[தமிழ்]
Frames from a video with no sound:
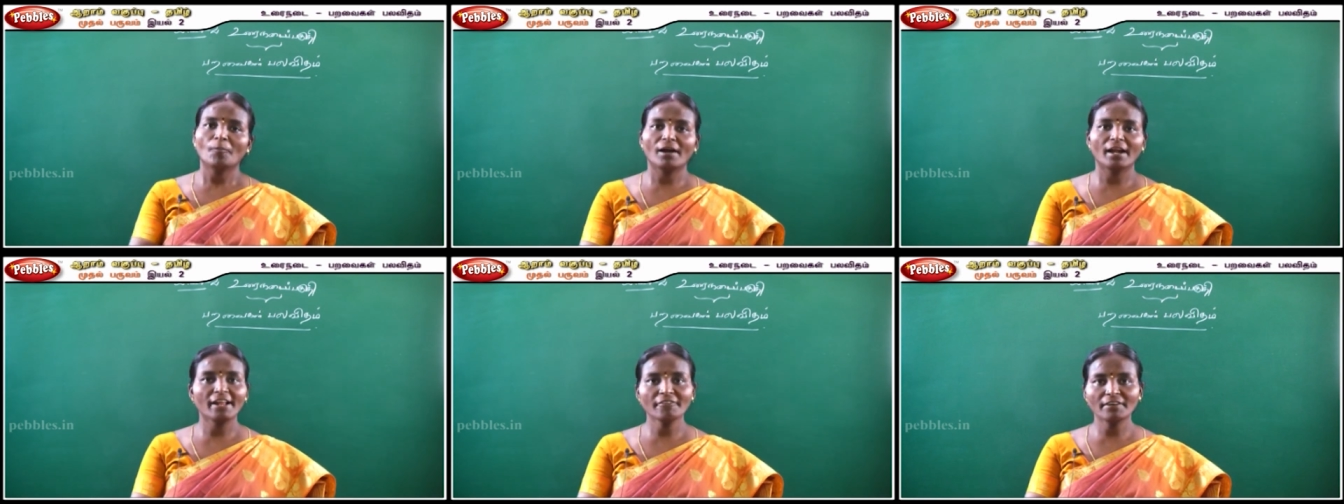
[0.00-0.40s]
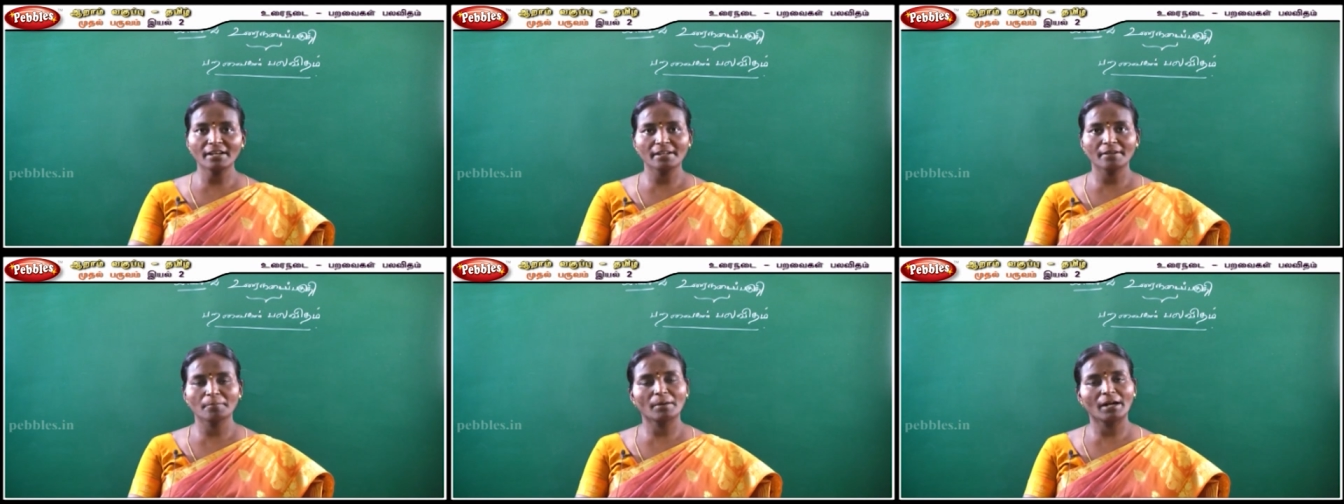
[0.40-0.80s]

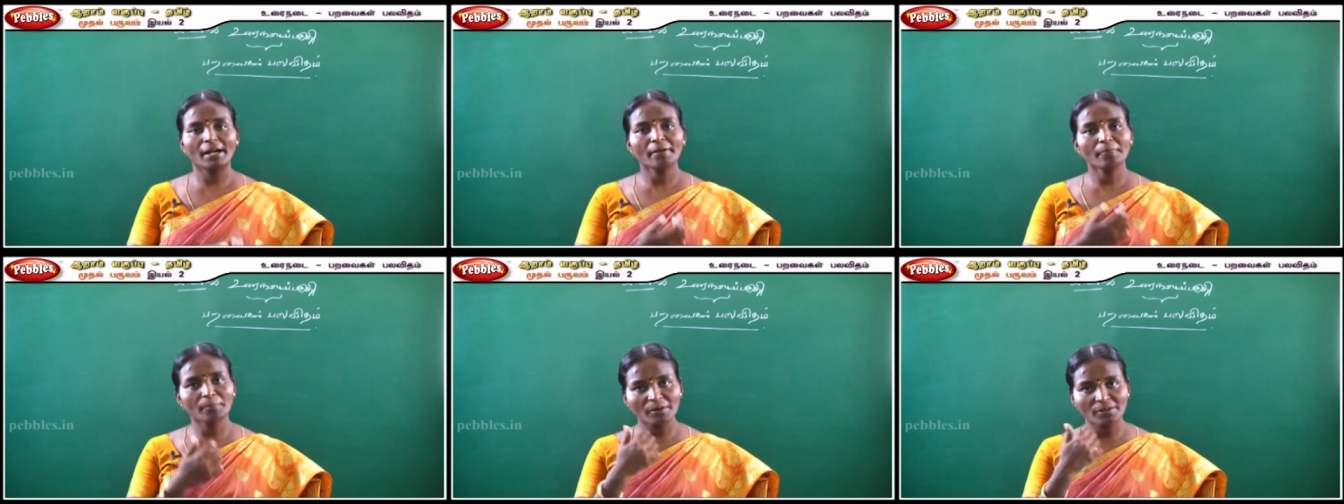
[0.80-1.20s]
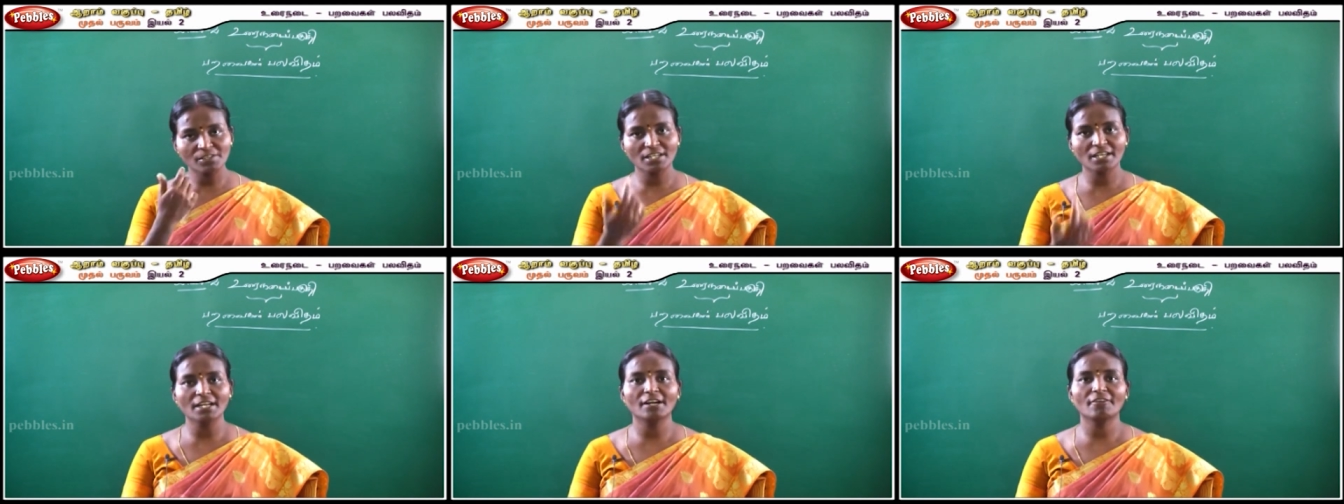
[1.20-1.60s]
மலைவெளி
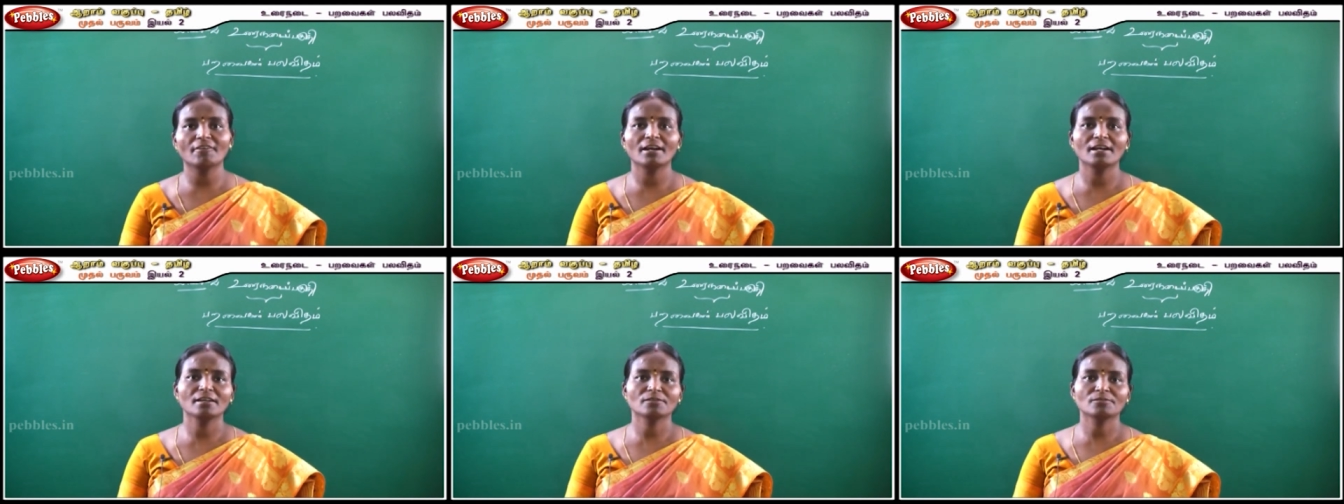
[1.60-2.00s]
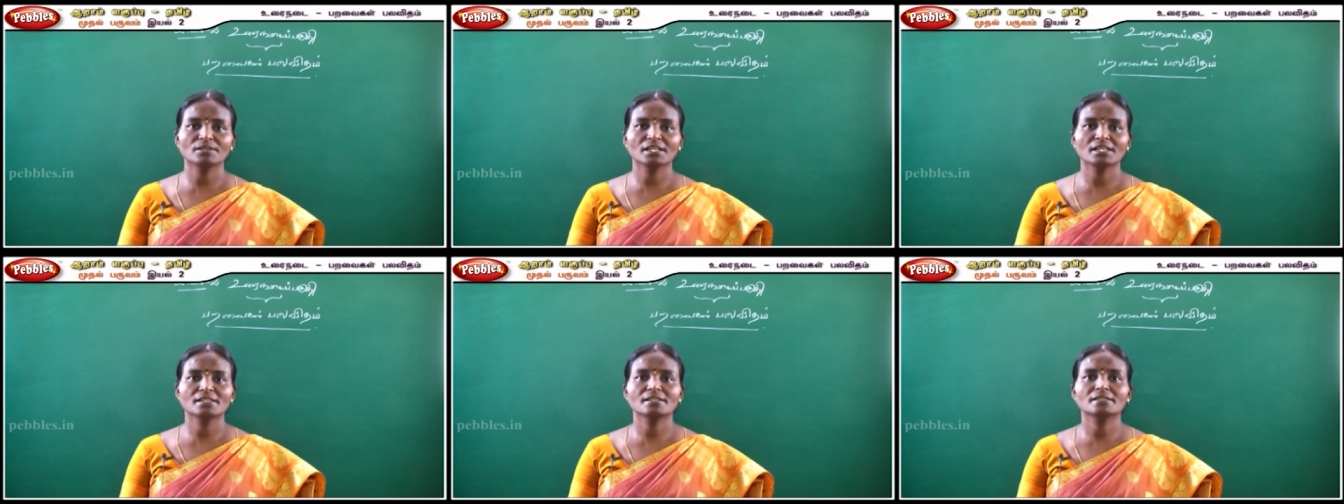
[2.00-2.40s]
மலைப்பகுதிகளில்
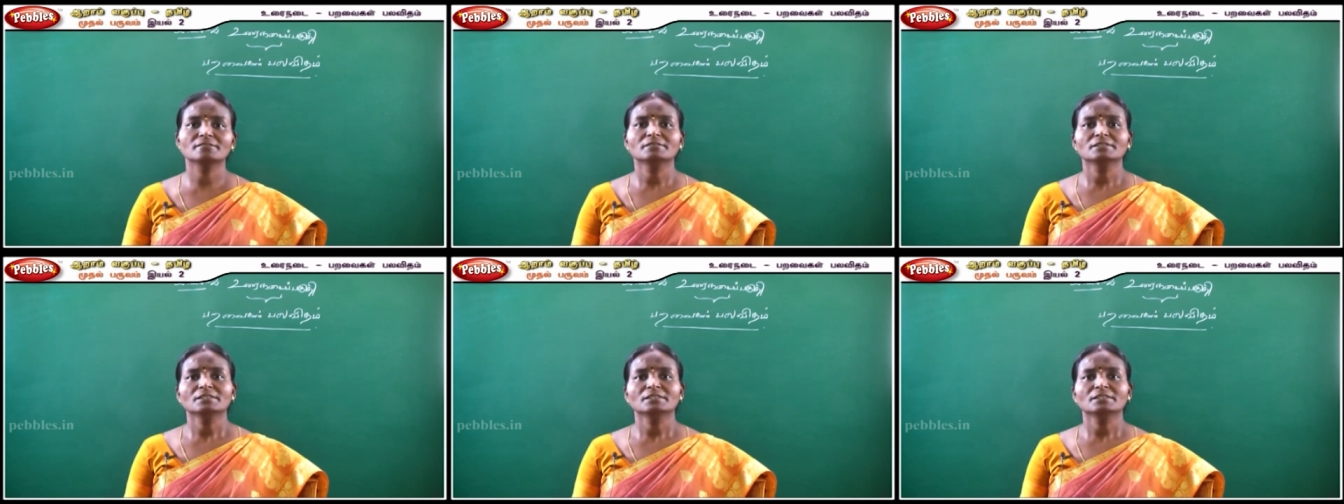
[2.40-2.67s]
வாழக்கூடியது